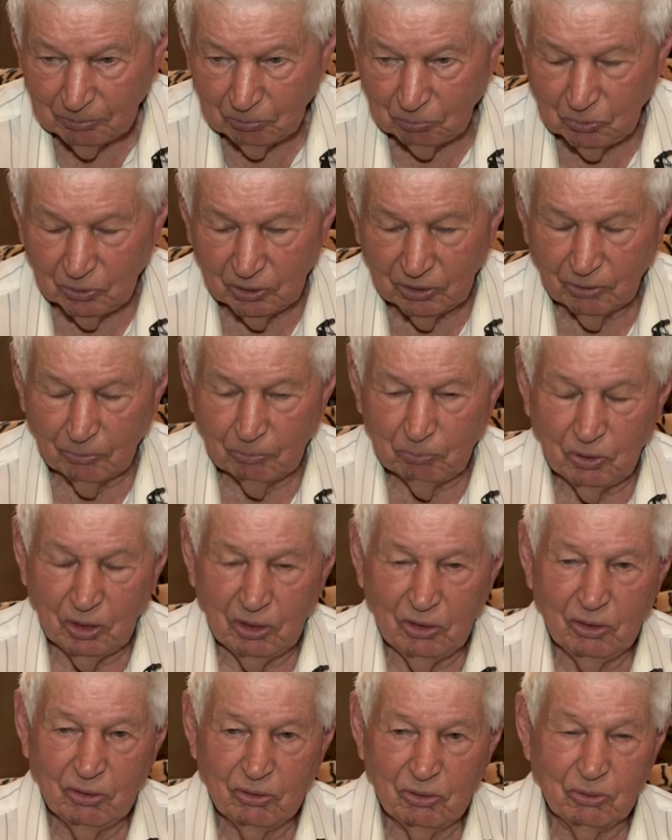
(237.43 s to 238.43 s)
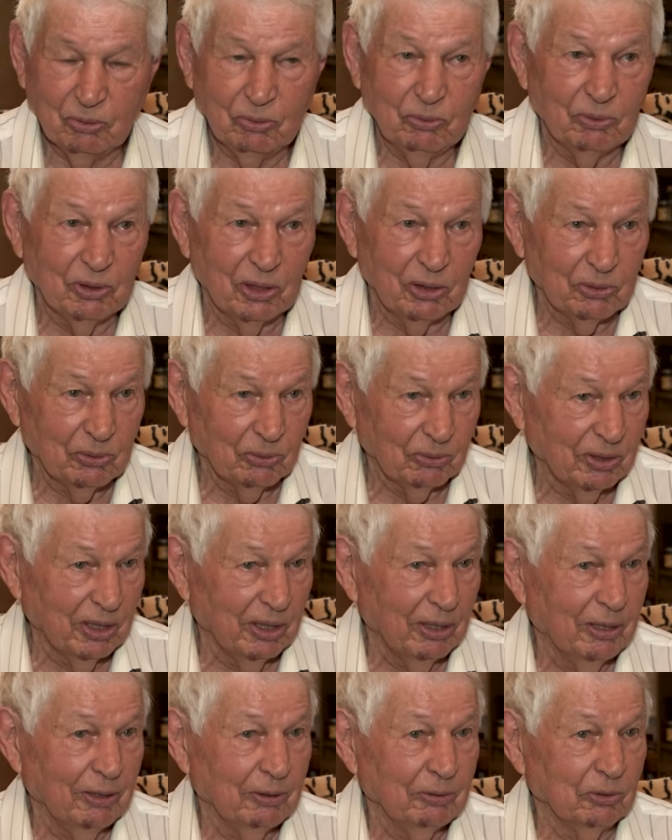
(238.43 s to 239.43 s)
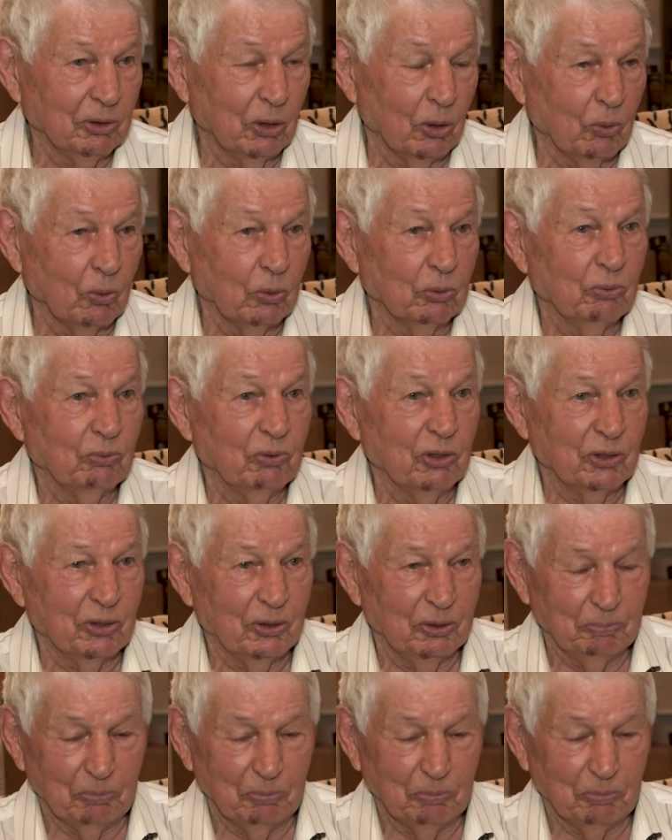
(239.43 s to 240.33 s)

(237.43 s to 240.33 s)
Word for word: Меня в милицию туда-сюда. Народ вышел